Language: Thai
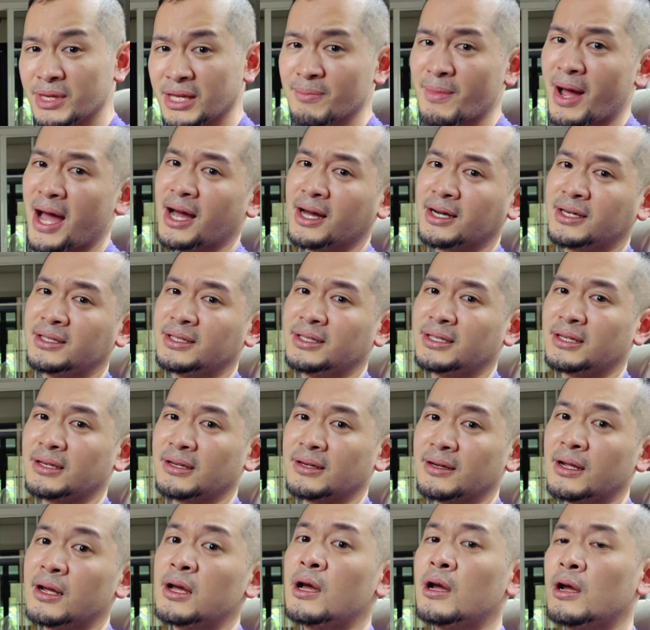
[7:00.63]
จะมีมากขึ้น
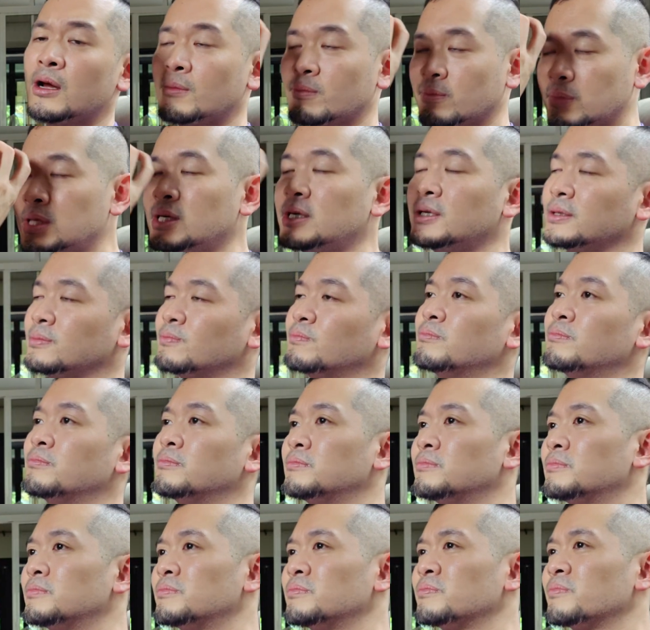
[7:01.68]
คือ
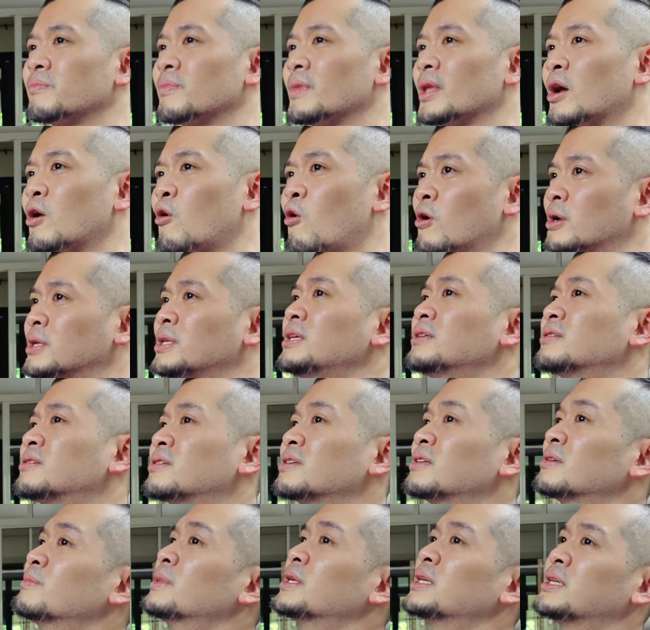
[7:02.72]
คนที่
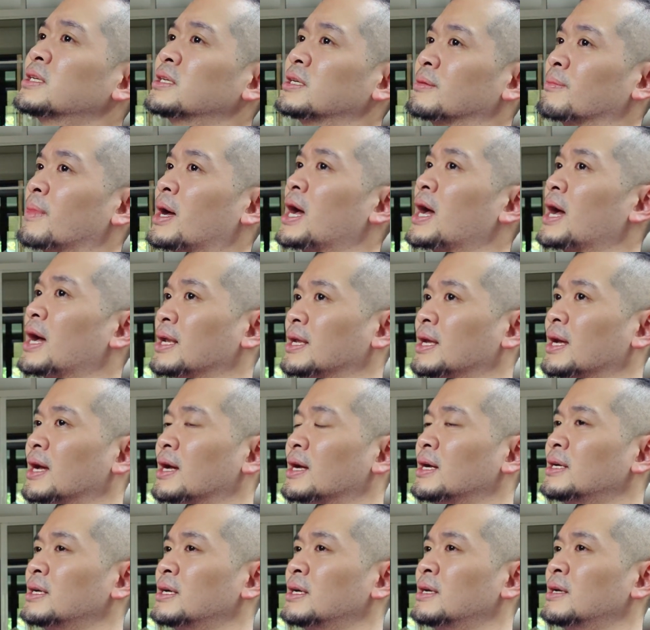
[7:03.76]
ซื้อมือหนึ่งมาเนี่
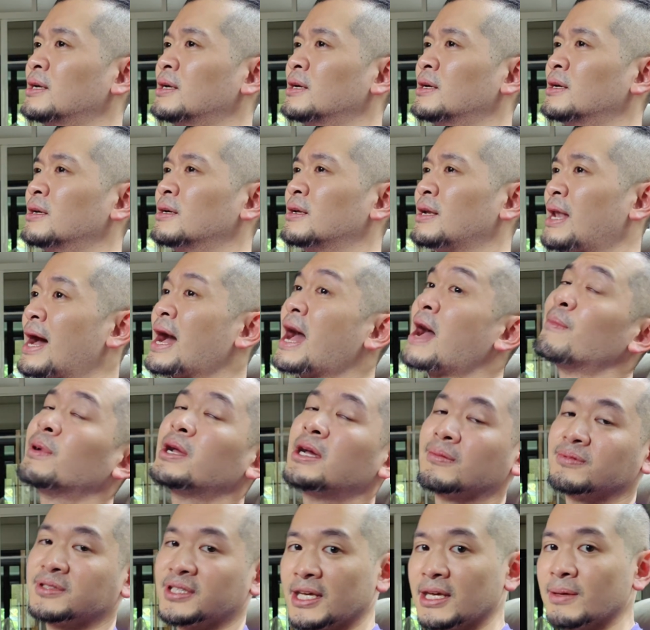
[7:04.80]
ย ราคามั
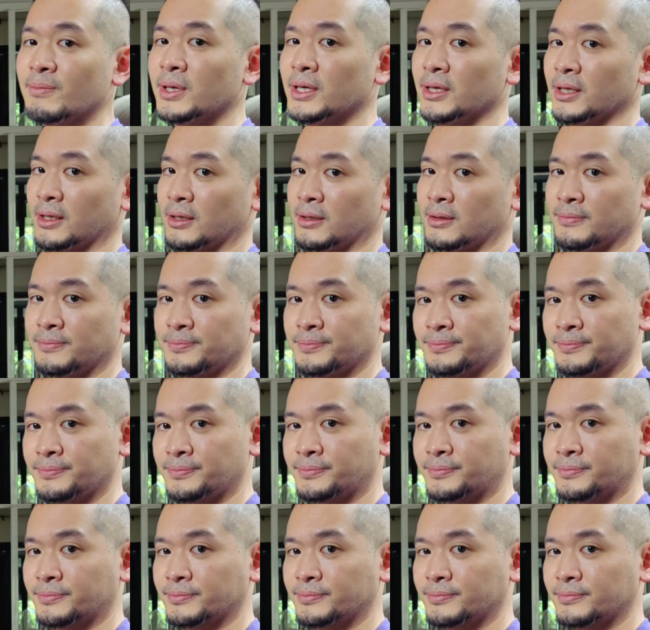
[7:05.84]
นเกือบสี่หมื่น
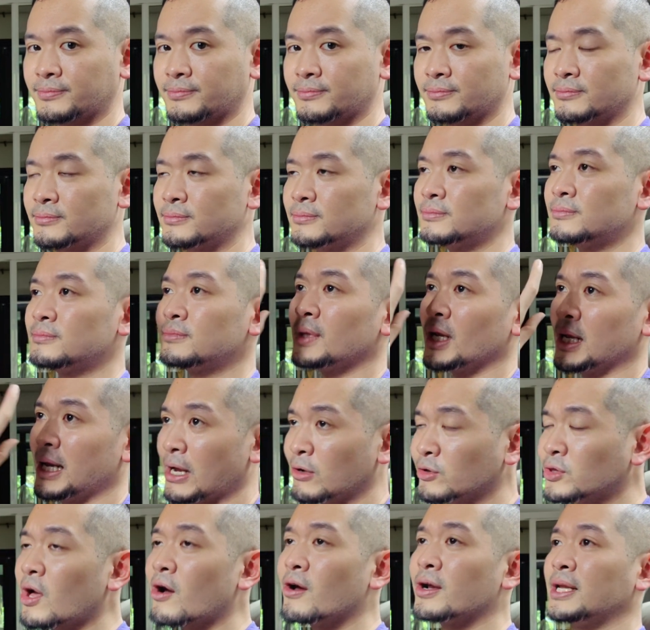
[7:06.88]

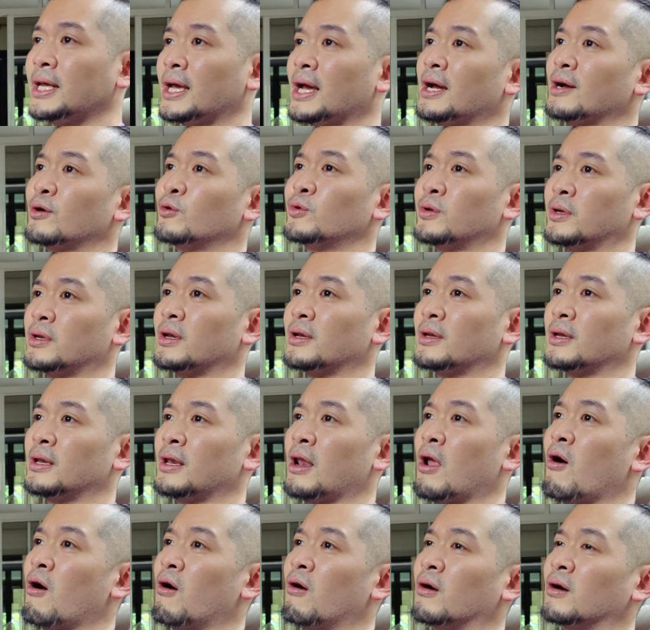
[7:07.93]
แล้วตอนนี้คุณ
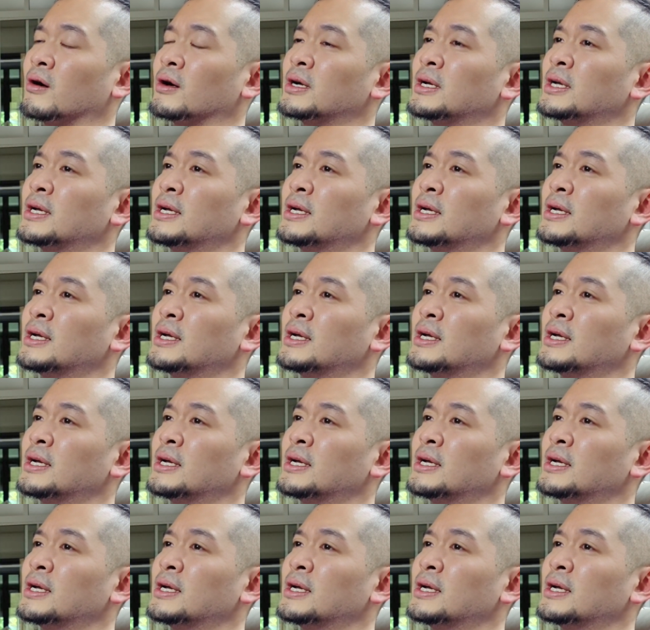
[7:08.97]
ลอง